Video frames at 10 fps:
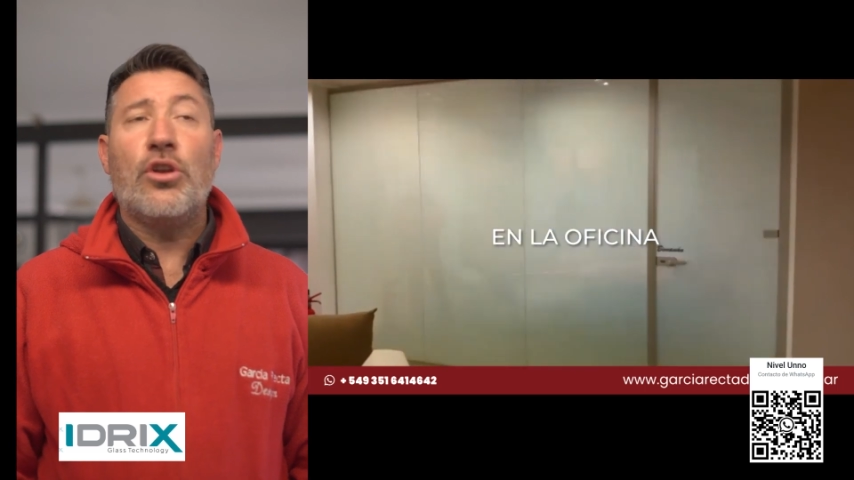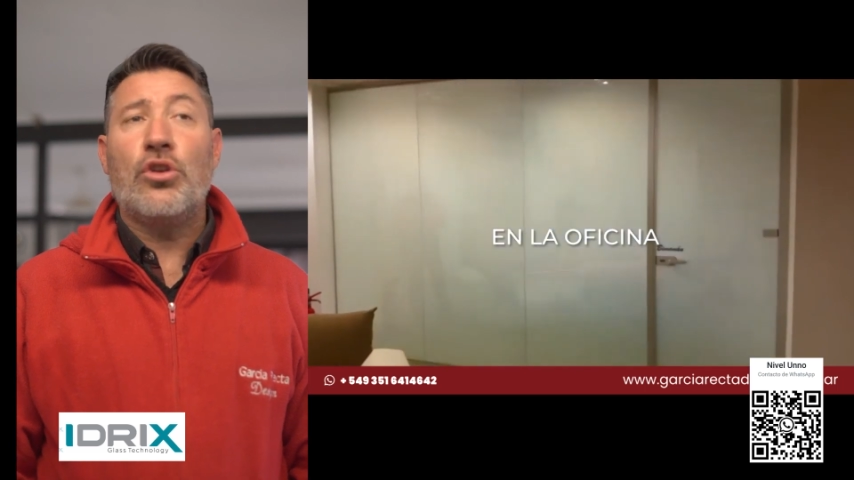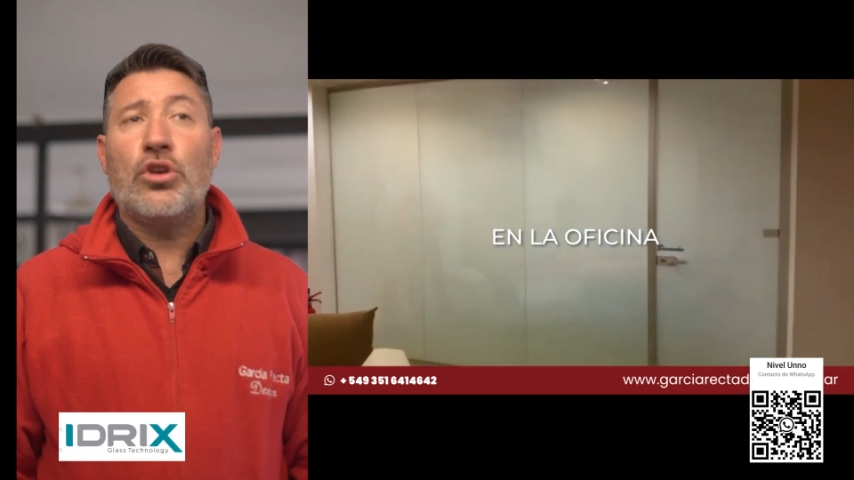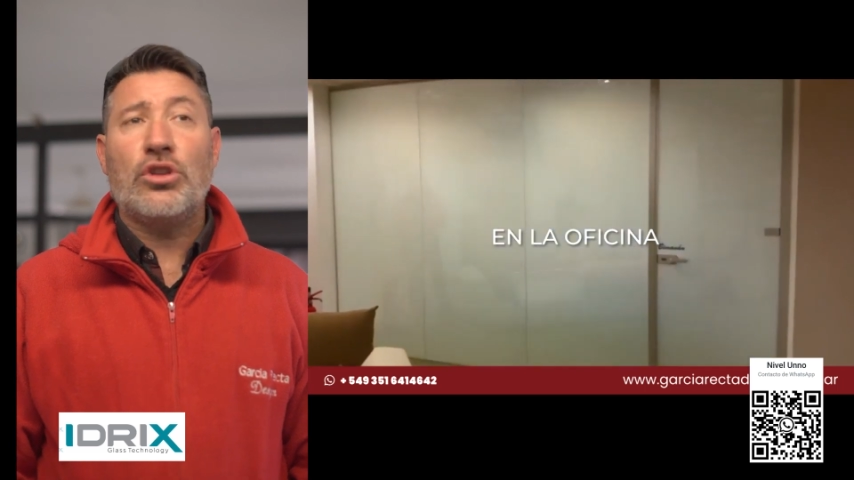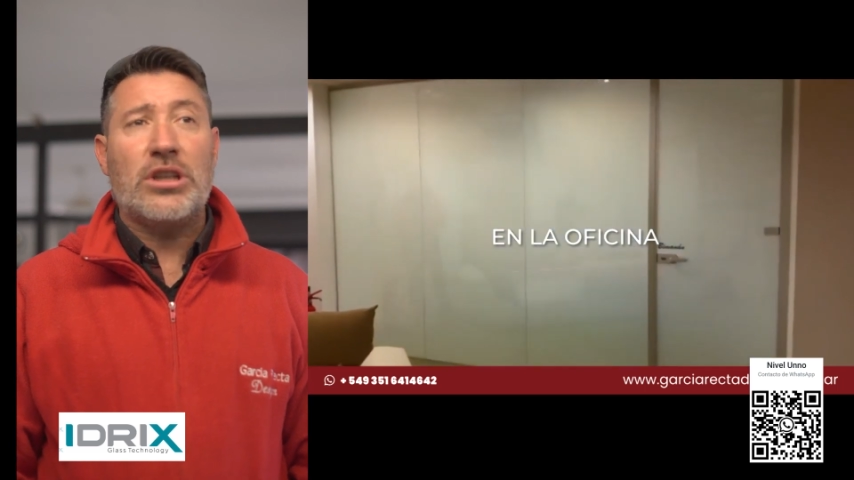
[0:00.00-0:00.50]

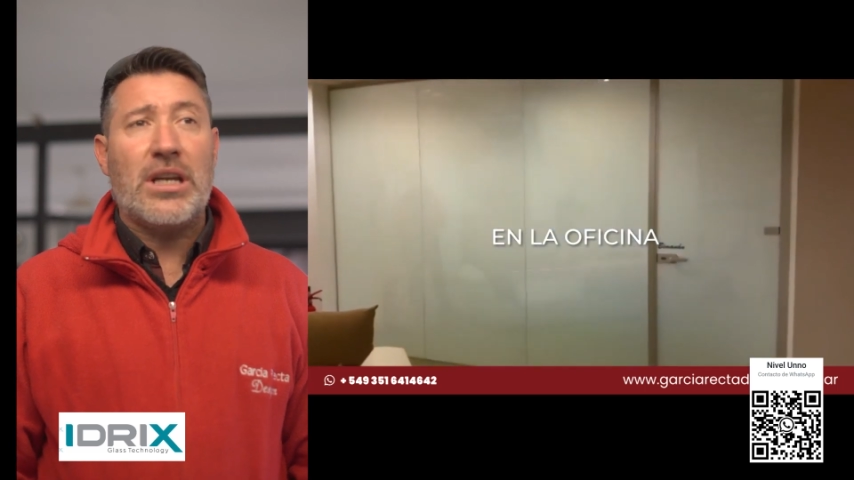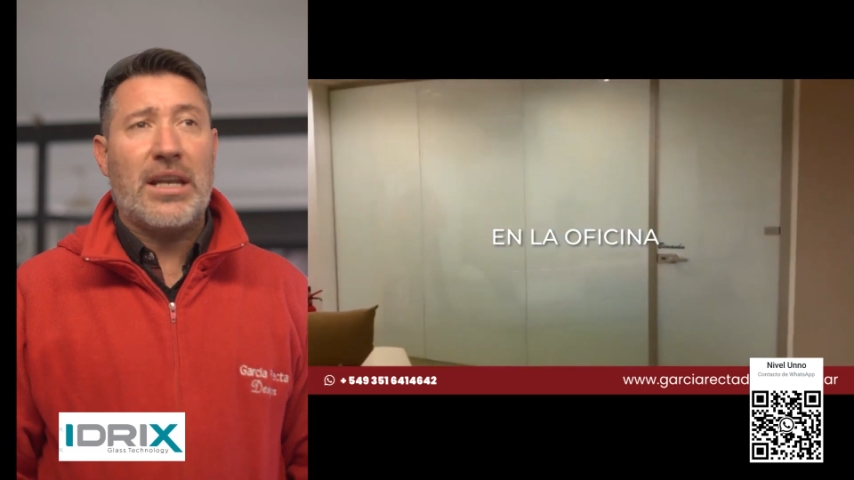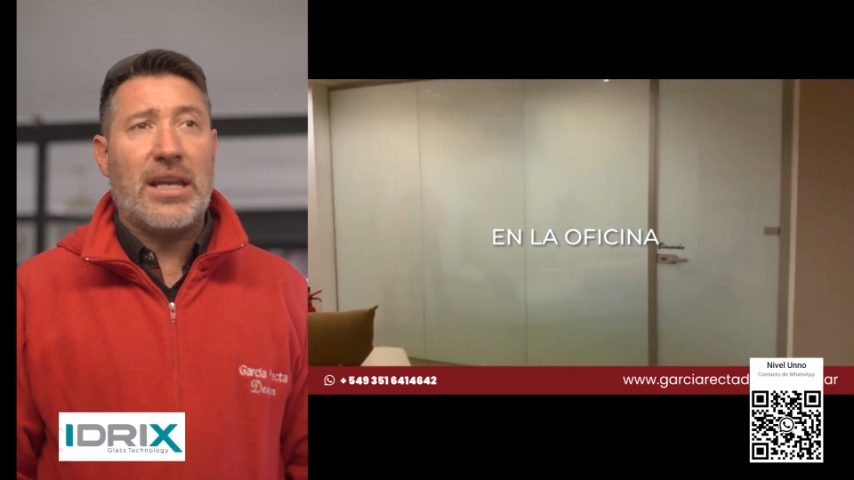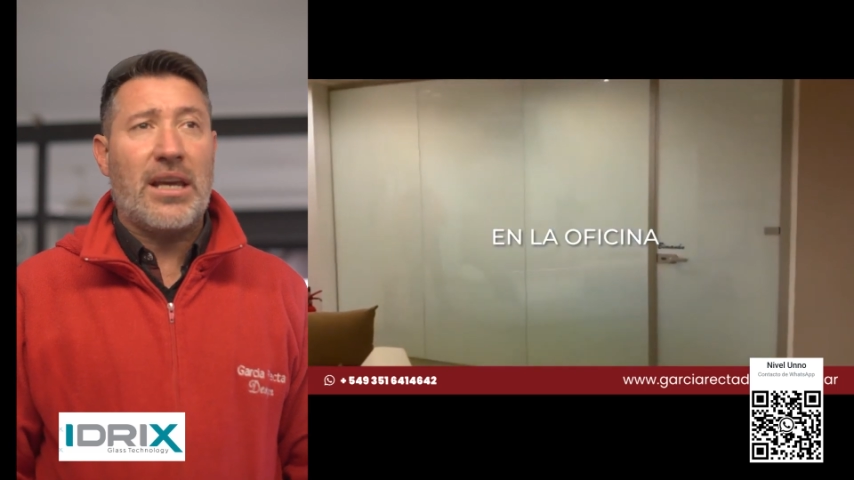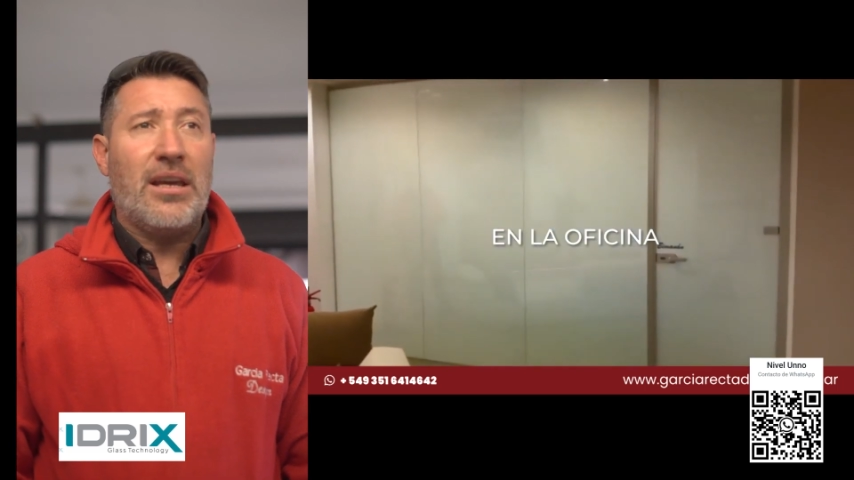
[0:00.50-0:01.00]
no
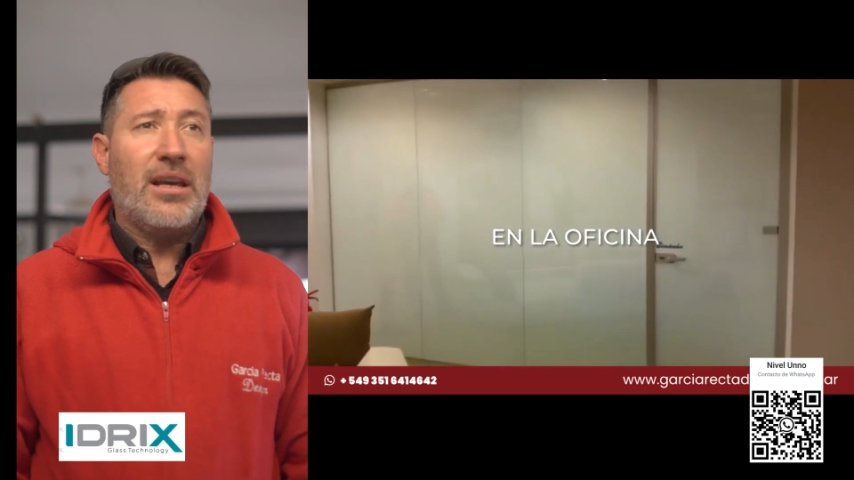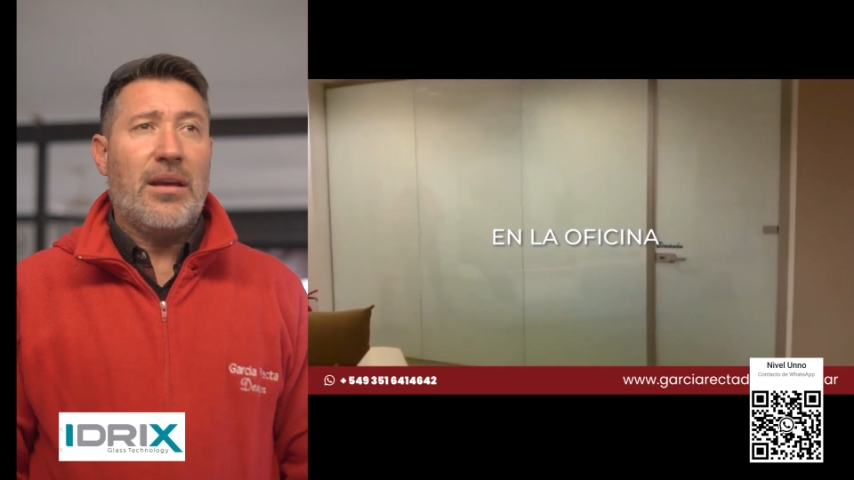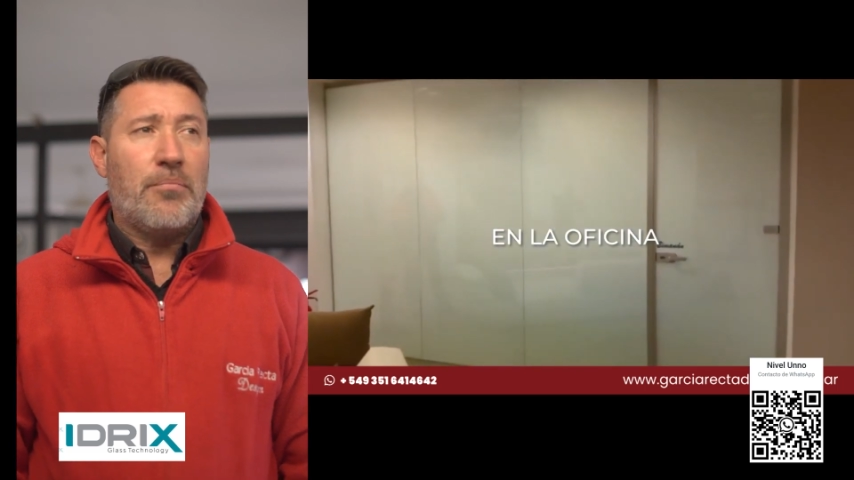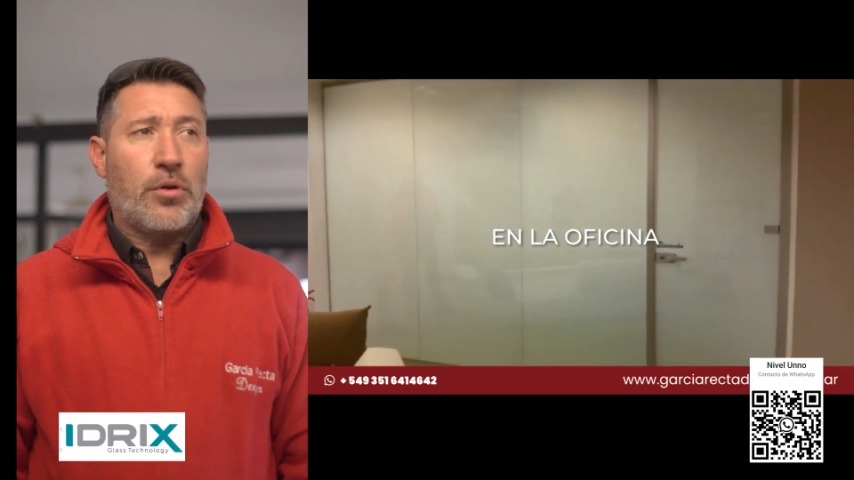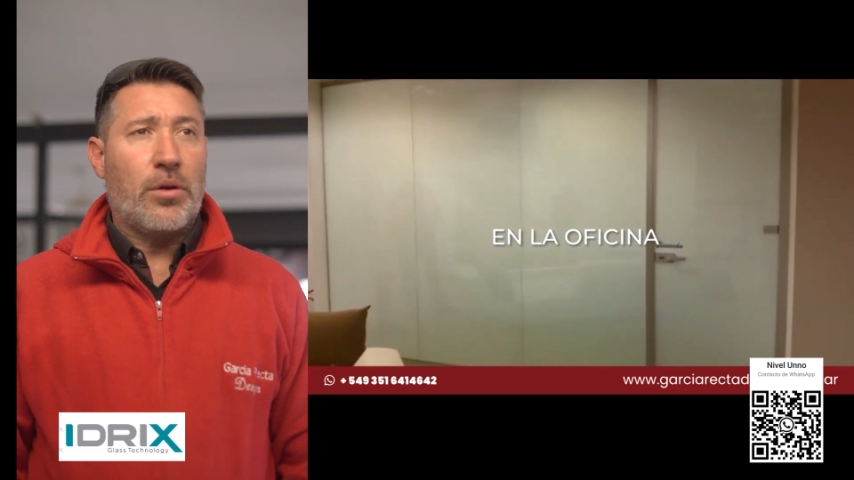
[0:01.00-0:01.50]
tiene
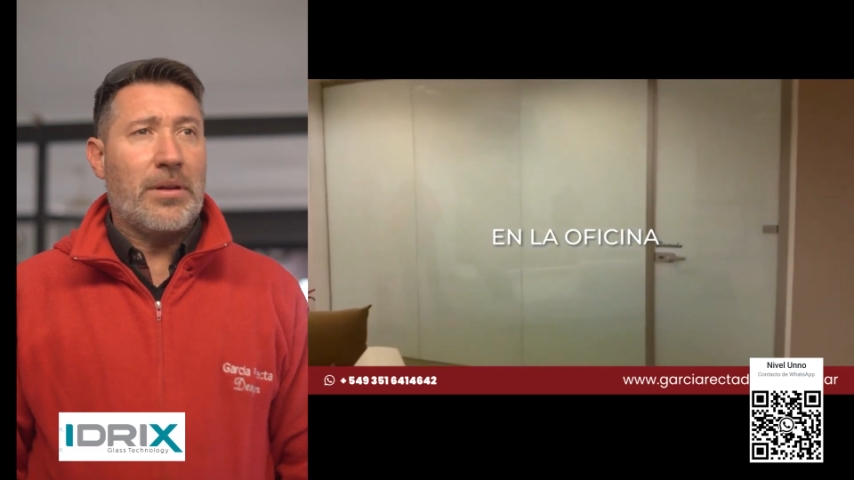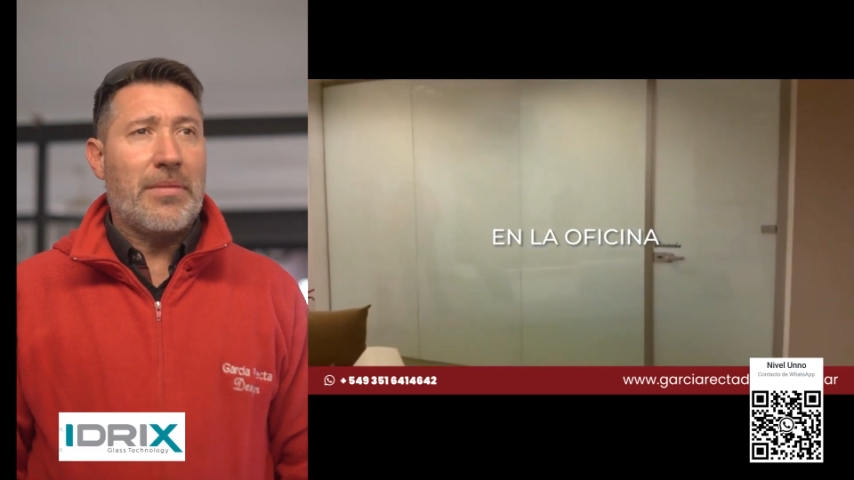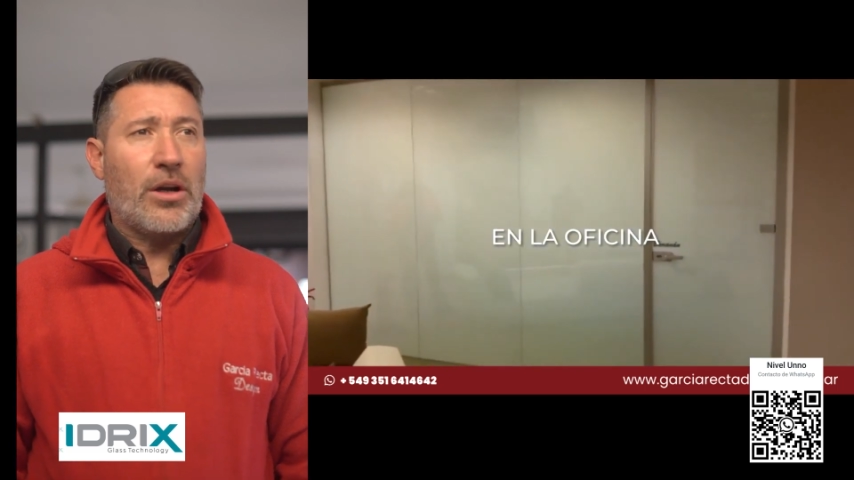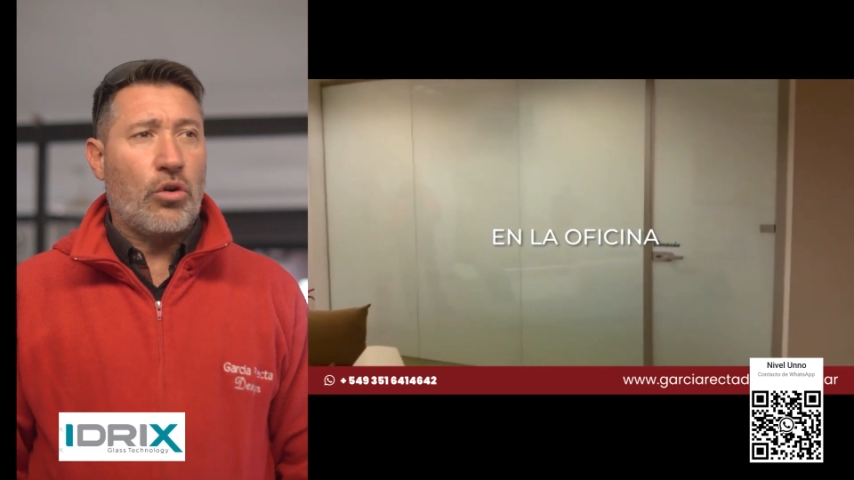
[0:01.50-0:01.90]
problemas